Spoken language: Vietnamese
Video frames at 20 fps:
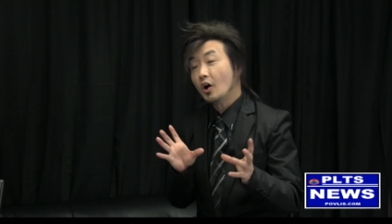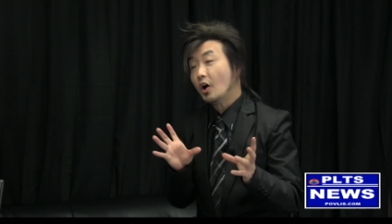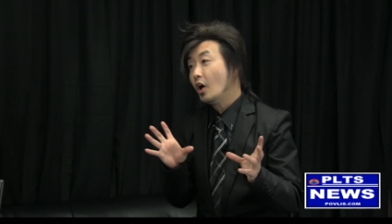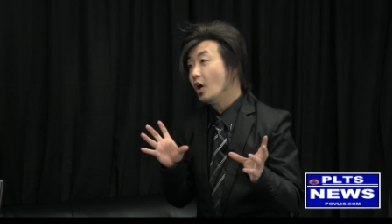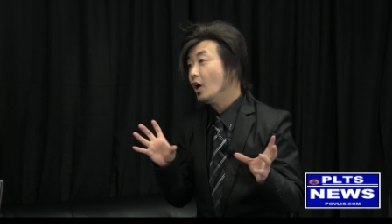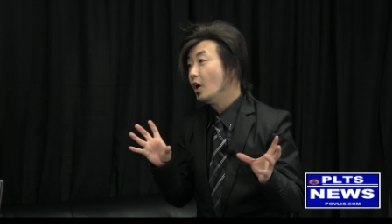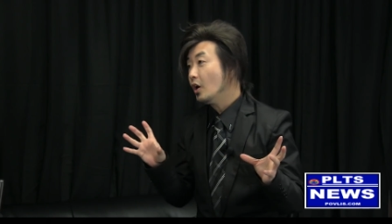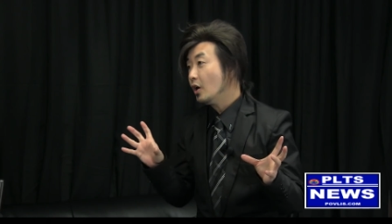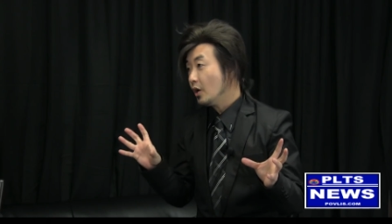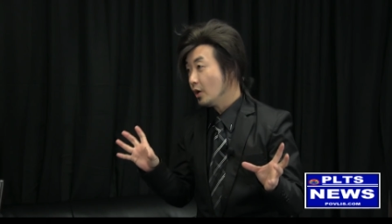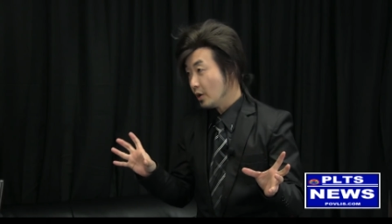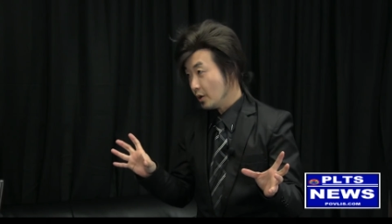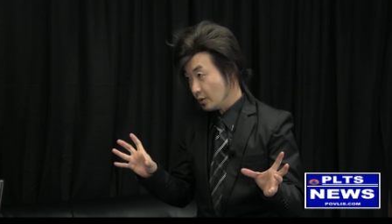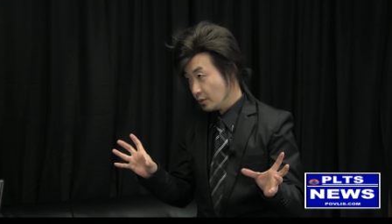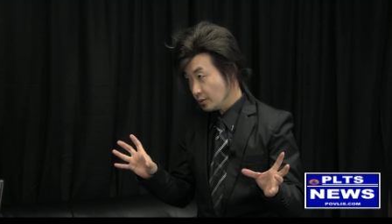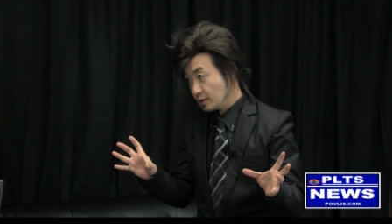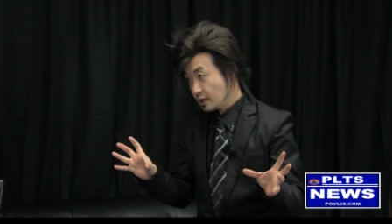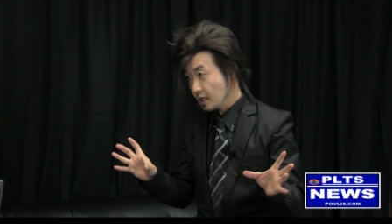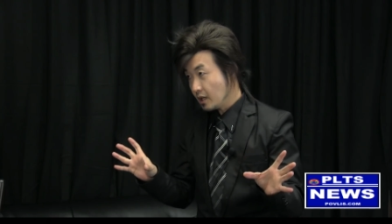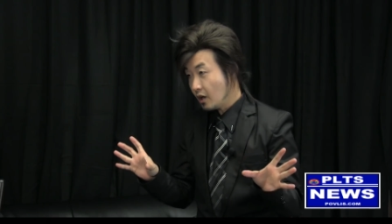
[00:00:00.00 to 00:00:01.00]
o
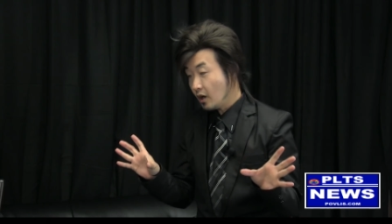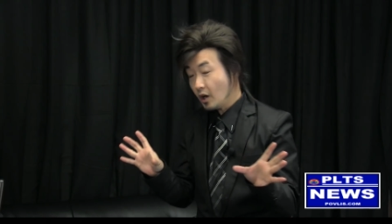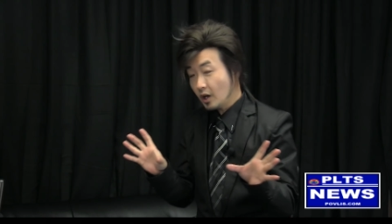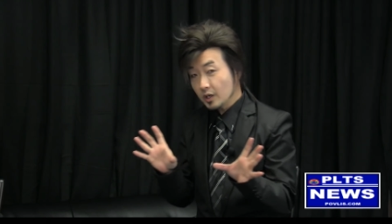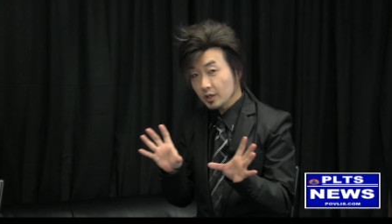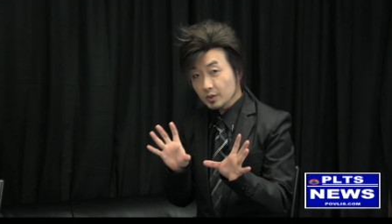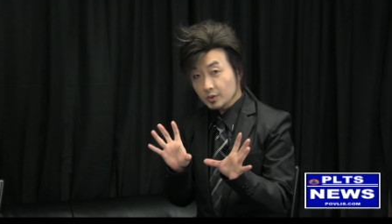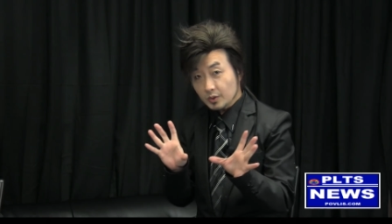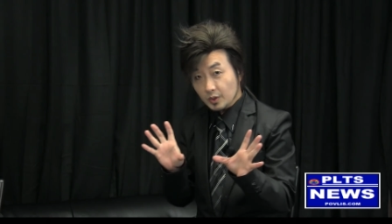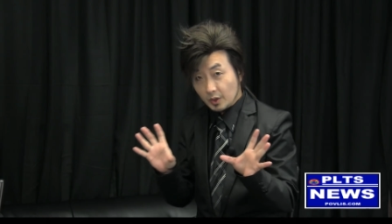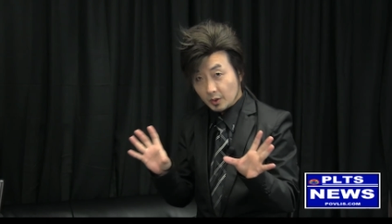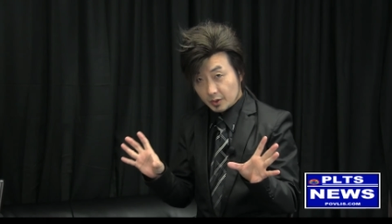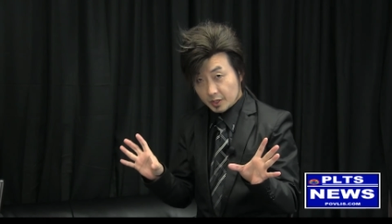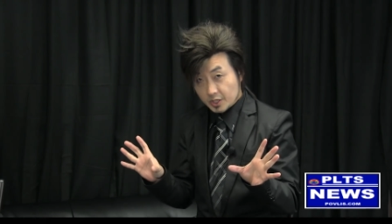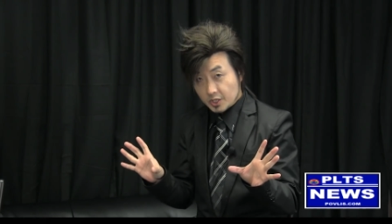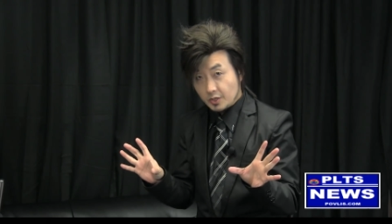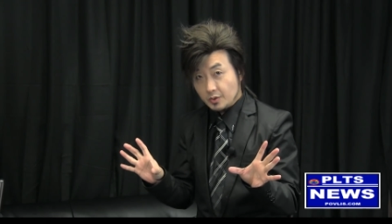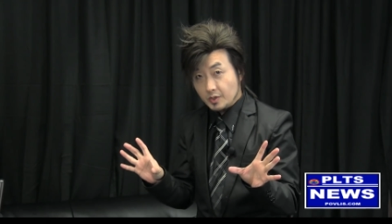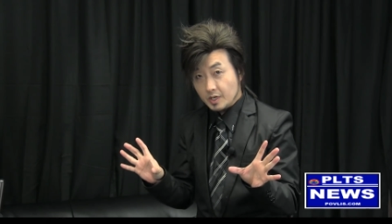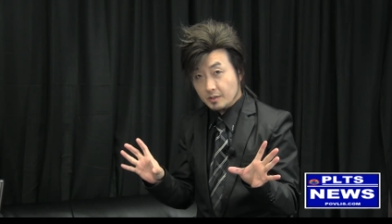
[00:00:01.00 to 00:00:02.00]
hong là o lu
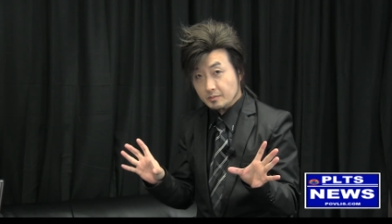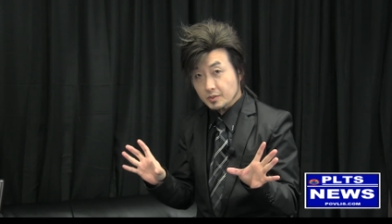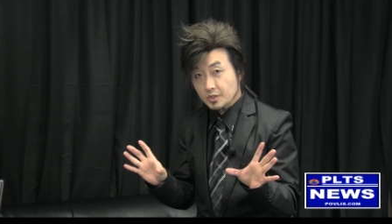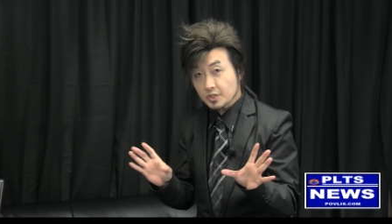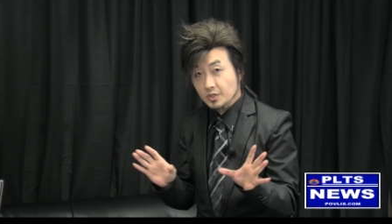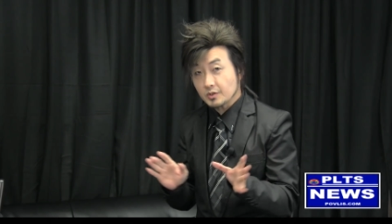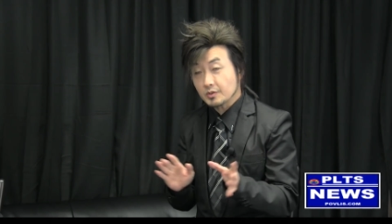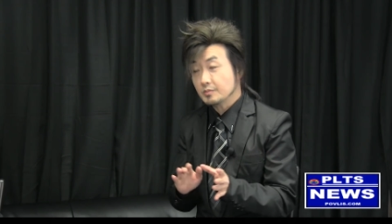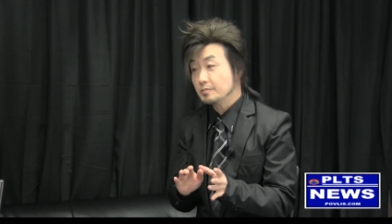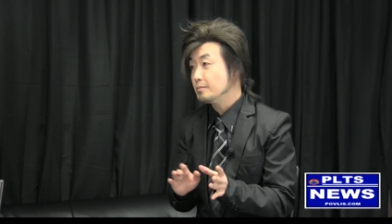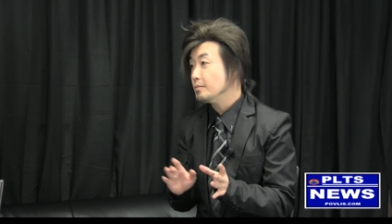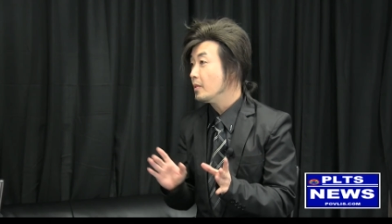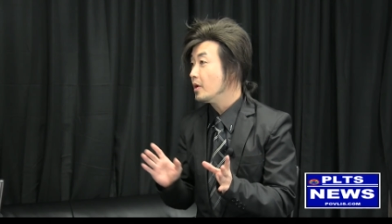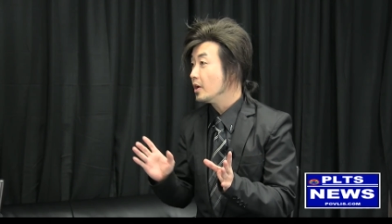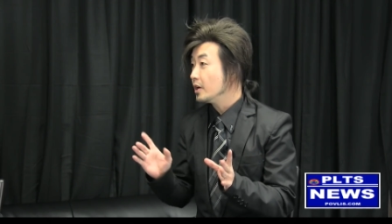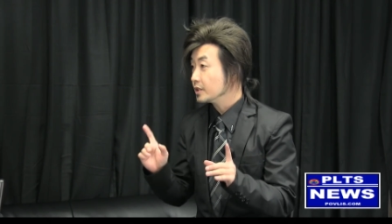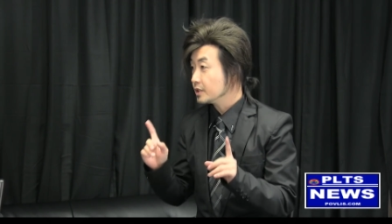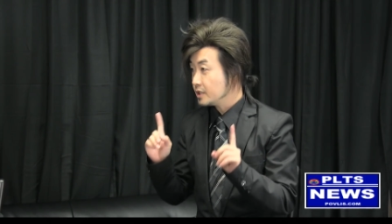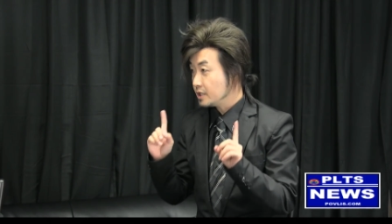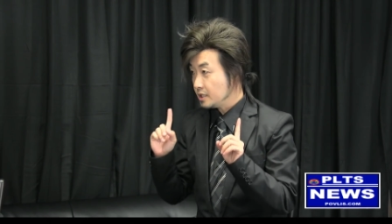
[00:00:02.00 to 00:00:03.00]
auditorium trâu
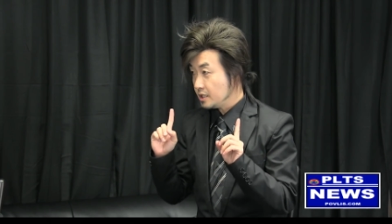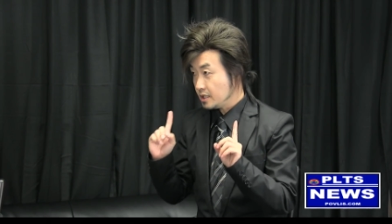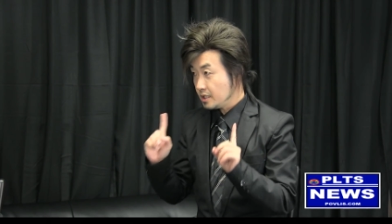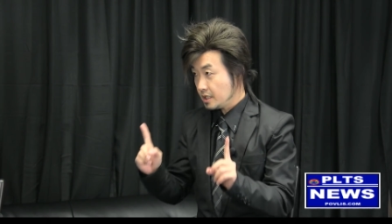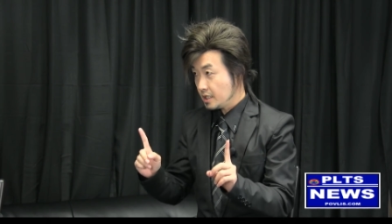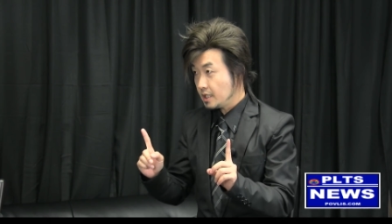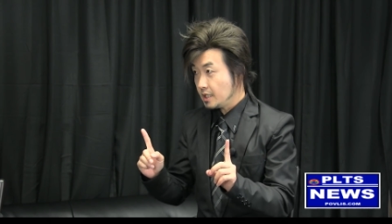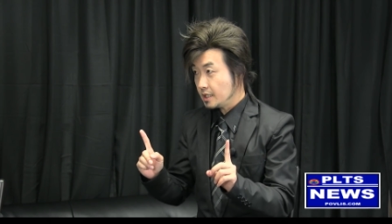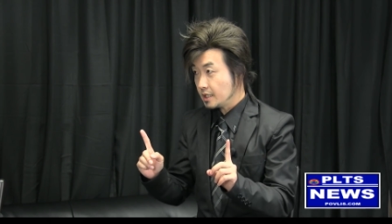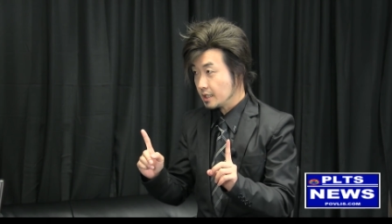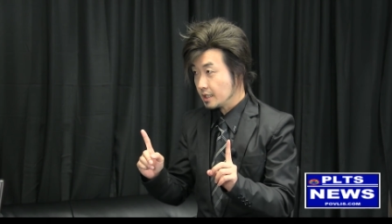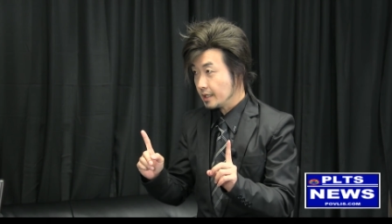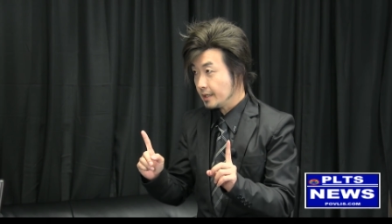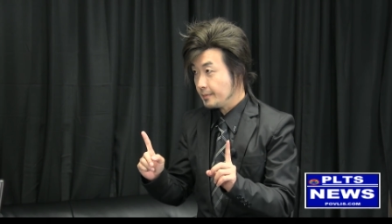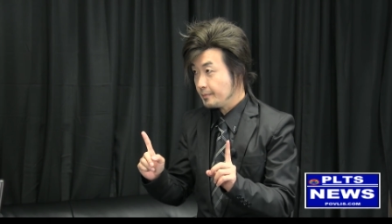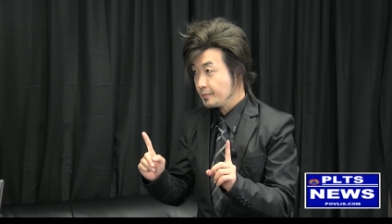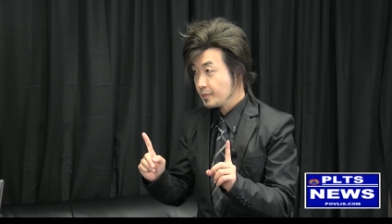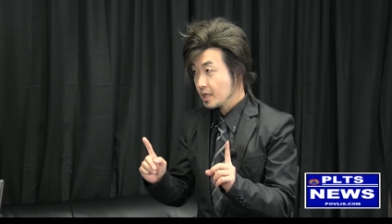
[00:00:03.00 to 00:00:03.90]
mò thì y nữa